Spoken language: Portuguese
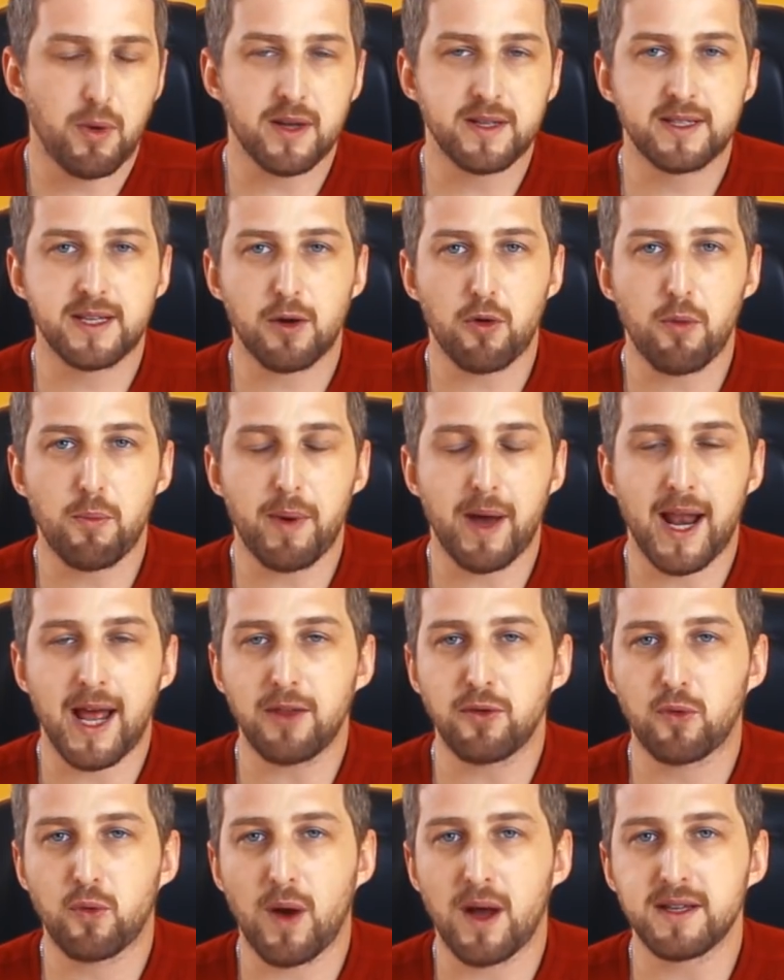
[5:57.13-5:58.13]
Pode ser
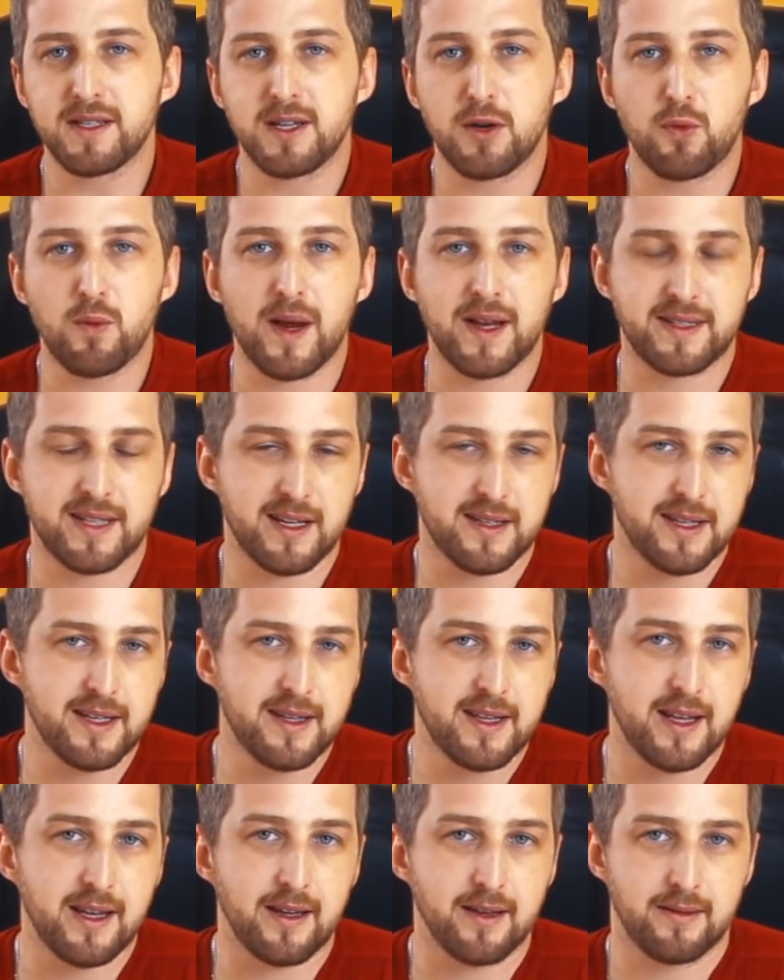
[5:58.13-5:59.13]
comparado quase a um
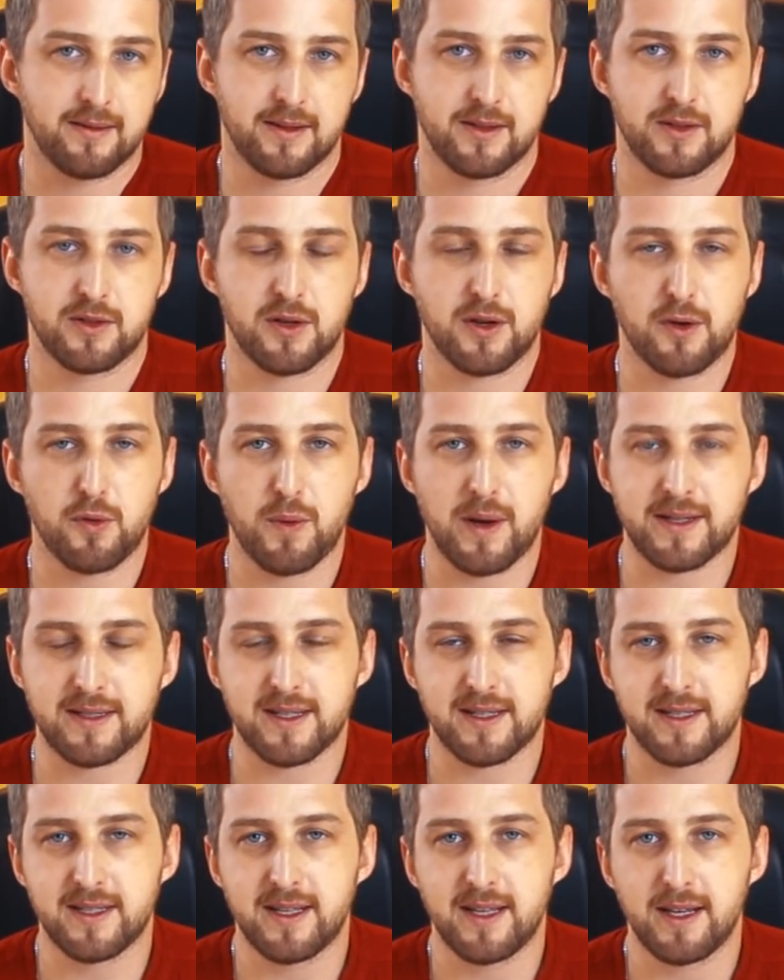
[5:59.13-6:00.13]
SSD, só que um
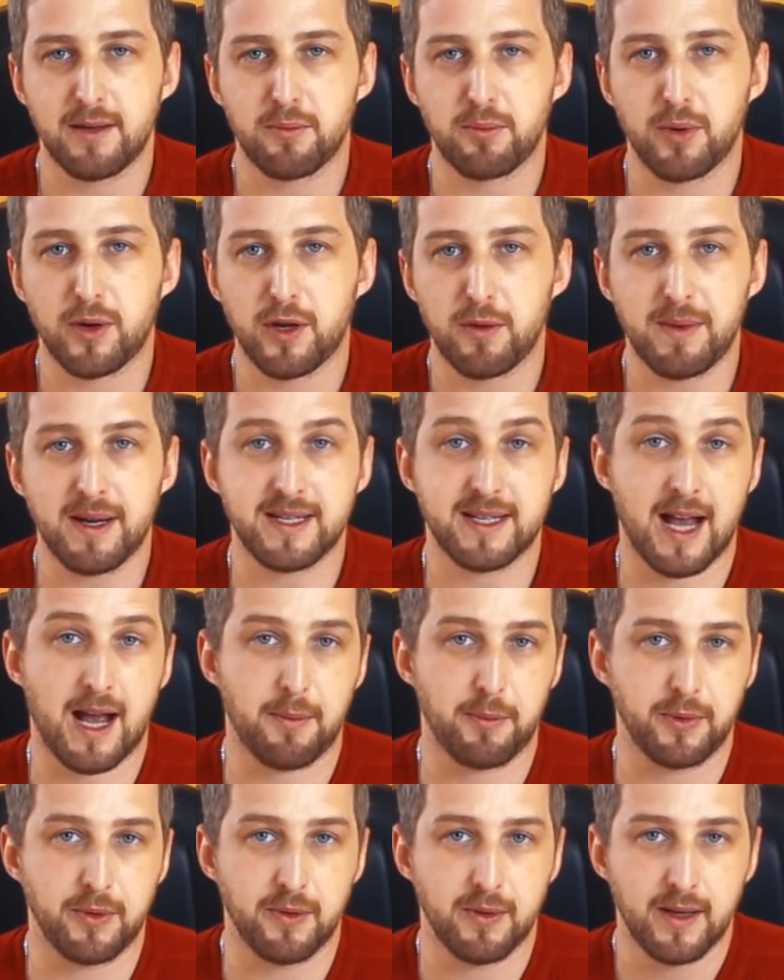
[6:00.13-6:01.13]
SSD é um pouquinho mais
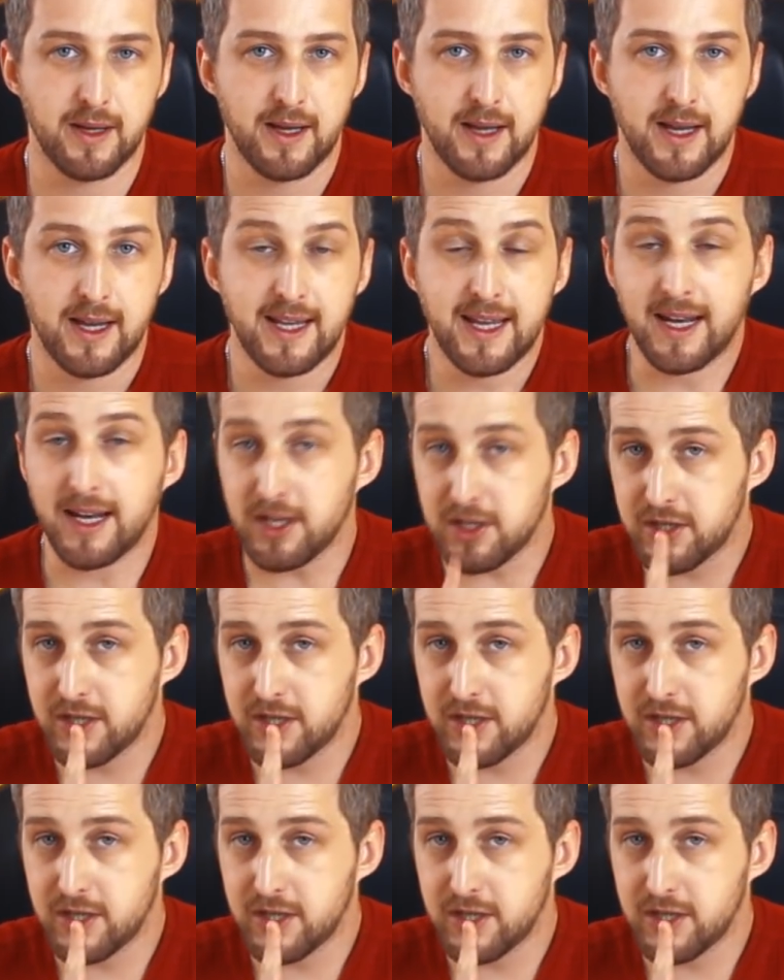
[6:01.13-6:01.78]
rápido. E